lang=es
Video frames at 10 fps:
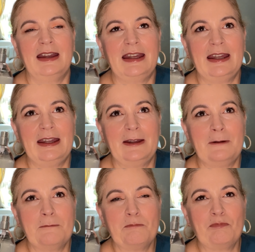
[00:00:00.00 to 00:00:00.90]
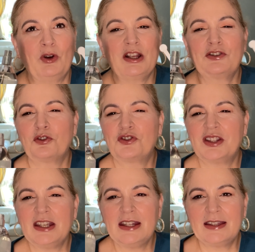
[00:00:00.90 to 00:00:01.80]
em, por eso
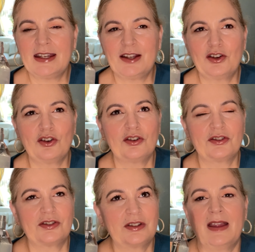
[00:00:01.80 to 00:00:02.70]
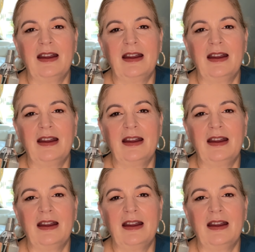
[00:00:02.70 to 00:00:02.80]
cítricos,